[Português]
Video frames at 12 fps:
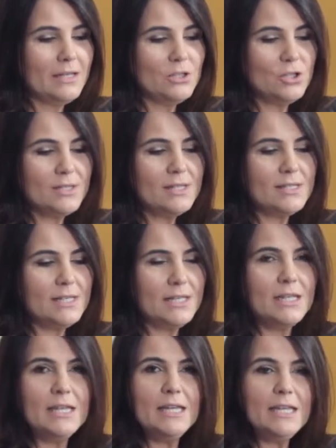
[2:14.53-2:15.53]
diz assim:
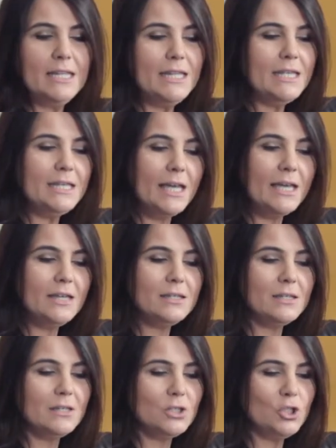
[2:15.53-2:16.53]
Ninguém
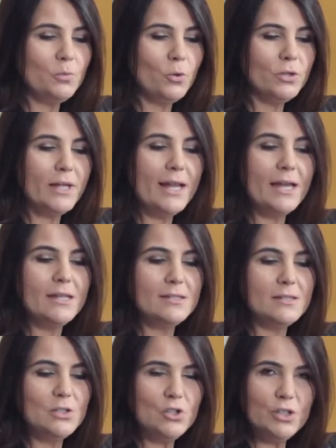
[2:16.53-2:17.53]
te poderá
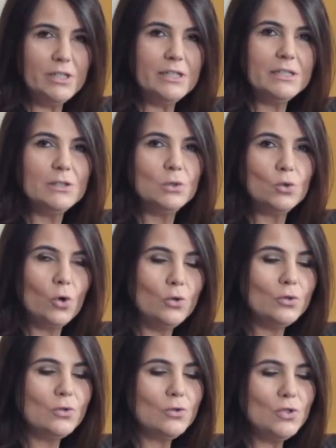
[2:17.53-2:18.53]
resistir
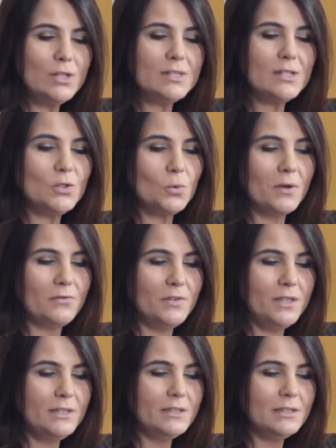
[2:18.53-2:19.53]
todos os dias da sua
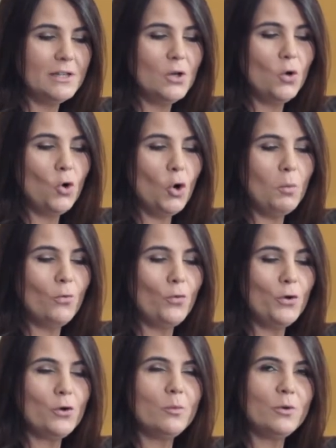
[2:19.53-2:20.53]
vida, como fui
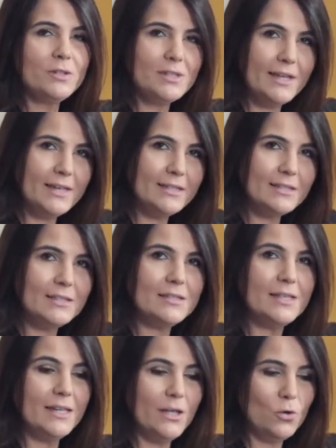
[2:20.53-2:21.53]
com Moisés,
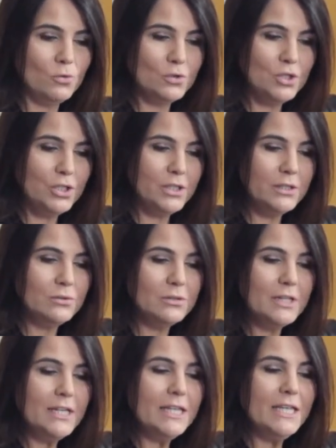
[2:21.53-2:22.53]
serei contigo,
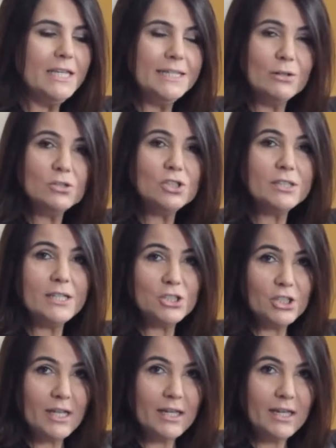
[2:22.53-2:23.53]
e não te
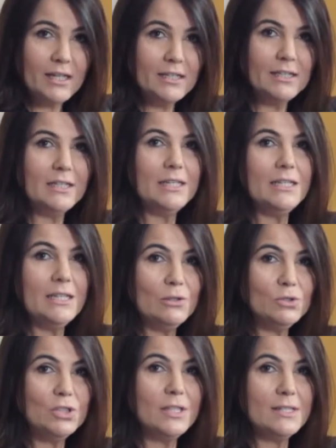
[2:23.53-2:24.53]
deixarei e não
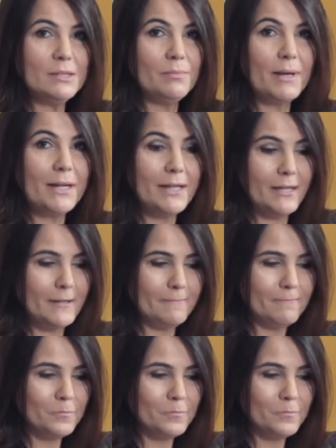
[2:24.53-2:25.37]
te desampararei.